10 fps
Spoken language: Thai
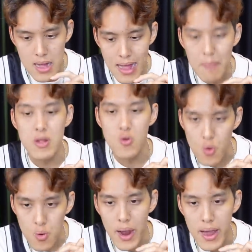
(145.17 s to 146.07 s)
ทำประตู
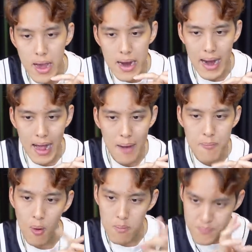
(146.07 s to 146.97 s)
ด้วยนะครับ
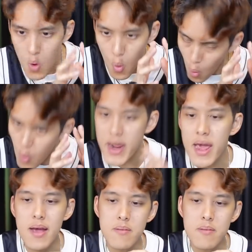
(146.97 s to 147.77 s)
ผมคู่นี้